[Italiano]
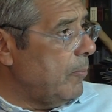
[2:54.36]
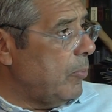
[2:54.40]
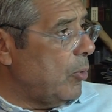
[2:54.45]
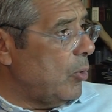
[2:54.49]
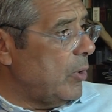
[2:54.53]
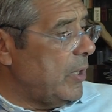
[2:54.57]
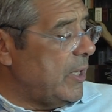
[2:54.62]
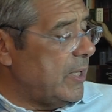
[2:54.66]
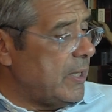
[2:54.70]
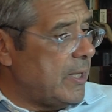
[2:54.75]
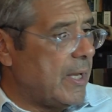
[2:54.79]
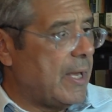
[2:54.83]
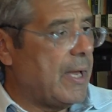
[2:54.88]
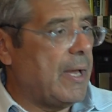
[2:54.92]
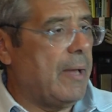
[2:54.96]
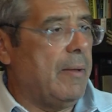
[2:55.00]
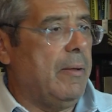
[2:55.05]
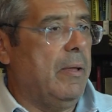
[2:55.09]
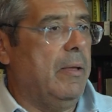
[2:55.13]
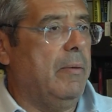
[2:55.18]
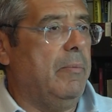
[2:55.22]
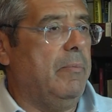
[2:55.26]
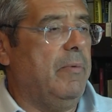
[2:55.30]
in
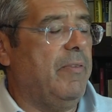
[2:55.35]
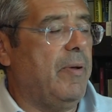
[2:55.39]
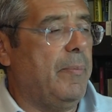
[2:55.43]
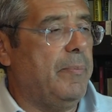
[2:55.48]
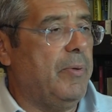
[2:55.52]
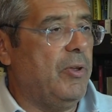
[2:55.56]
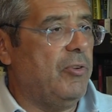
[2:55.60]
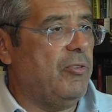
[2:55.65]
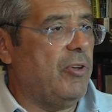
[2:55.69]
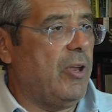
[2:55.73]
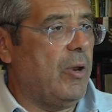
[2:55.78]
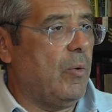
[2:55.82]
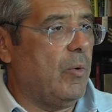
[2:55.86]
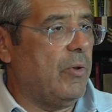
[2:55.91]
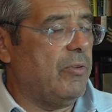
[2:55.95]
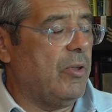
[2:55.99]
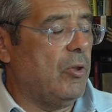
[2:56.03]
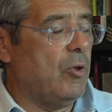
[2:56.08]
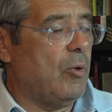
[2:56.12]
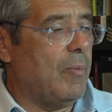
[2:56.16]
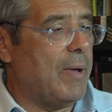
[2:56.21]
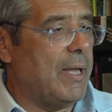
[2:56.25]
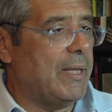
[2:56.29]
politica, mi fa piacere
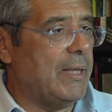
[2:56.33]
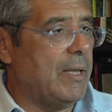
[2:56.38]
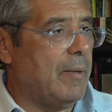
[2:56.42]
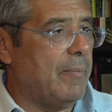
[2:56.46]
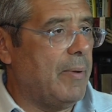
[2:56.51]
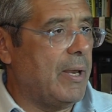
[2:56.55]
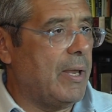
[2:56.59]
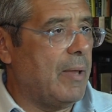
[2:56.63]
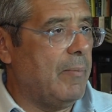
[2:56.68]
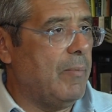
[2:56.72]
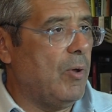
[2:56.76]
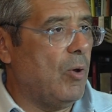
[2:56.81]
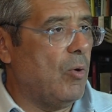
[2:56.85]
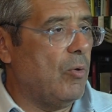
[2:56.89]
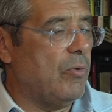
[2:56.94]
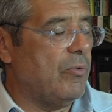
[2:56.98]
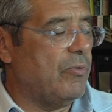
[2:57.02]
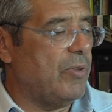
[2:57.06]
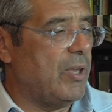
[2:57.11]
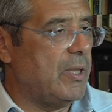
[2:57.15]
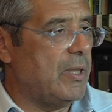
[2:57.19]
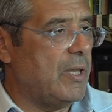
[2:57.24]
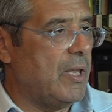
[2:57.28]
questa domanda perché mi
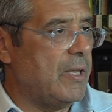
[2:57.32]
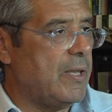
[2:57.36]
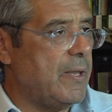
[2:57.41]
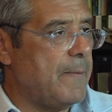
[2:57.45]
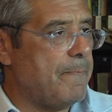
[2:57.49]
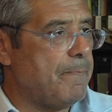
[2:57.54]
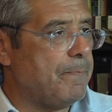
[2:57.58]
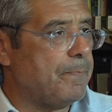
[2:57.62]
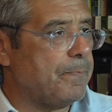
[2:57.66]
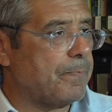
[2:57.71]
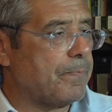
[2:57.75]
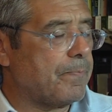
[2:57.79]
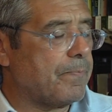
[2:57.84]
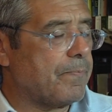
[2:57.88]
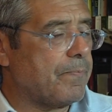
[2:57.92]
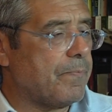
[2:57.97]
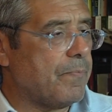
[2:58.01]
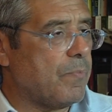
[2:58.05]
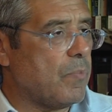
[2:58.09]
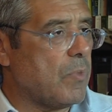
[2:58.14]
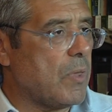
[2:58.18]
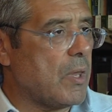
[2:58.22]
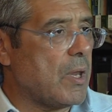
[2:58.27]
consente di,
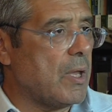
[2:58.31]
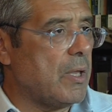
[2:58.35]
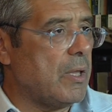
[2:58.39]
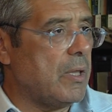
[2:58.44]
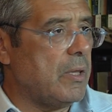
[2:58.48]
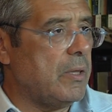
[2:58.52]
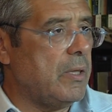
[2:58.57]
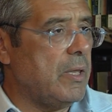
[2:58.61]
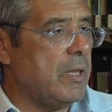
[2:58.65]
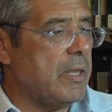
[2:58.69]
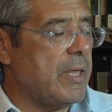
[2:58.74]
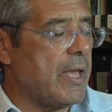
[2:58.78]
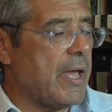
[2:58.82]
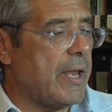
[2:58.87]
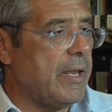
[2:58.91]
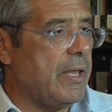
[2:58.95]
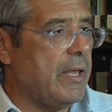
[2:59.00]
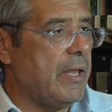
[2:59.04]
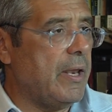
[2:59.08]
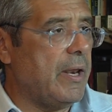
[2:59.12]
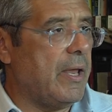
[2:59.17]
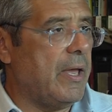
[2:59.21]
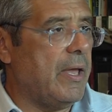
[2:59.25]
di
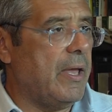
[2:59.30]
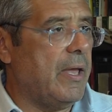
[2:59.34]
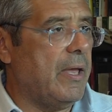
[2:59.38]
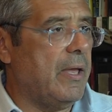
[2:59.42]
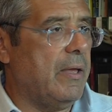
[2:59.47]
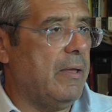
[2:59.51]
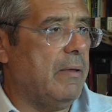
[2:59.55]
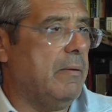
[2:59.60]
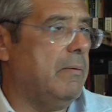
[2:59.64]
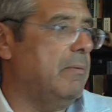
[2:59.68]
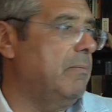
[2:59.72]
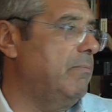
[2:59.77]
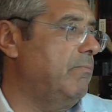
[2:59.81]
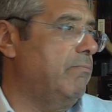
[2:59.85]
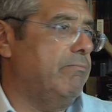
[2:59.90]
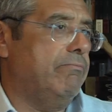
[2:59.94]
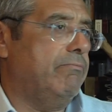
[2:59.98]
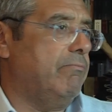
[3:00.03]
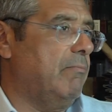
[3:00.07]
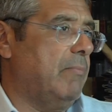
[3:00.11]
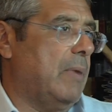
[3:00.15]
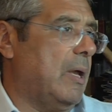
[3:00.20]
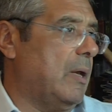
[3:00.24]
chiarire
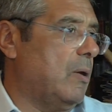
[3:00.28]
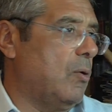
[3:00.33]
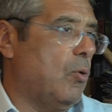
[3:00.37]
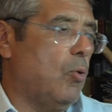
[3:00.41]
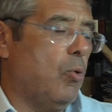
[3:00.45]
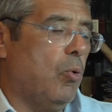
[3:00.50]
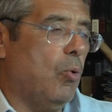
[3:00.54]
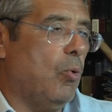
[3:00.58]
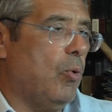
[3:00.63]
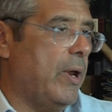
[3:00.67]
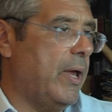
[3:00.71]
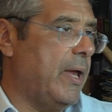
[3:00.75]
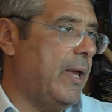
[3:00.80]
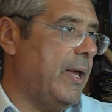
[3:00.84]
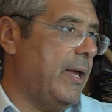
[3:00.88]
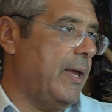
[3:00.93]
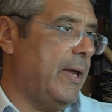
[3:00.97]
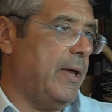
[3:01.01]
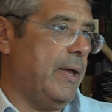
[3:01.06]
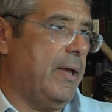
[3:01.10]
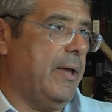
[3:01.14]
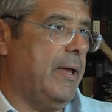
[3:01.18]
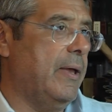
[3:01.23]

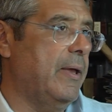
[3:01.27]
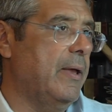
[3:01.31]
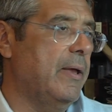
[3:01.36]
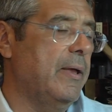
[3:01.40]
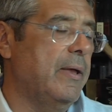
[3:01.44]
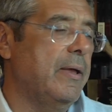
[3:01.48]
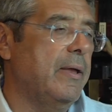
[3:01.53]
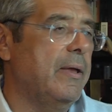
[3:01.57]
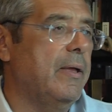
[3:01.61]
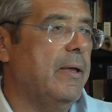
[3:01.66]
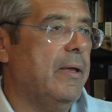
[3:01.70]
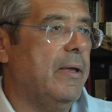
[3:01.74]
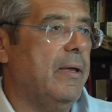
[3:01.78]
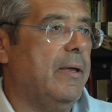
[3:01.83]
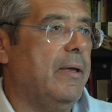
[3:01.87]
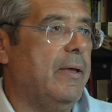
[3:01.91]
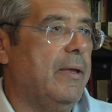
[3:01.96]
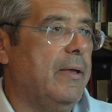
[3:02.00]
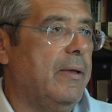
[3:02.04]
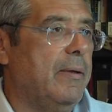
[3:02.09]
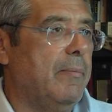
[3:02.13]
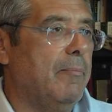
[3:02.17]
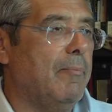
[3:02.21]
alcune
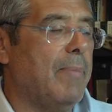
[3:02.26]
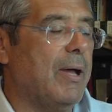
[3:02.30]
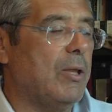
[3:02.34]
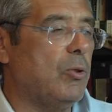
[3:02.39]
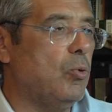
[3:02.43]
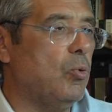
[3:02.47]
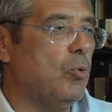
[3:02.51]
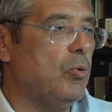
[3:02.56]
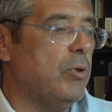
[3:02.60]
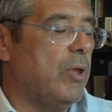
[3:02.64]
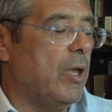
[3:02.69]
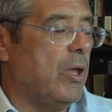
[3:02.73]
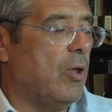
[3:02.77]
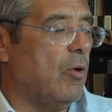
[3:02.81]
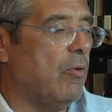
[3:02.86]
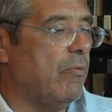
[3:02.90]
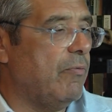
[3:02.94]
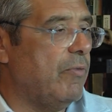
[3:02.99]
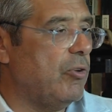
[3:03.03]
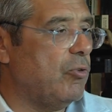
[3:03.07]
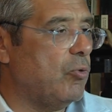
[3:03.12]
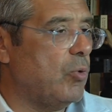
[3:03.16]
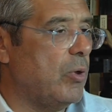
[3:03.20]
eh, battute che ho
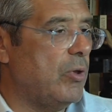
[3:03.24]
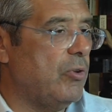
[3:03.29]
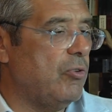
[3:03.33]
visto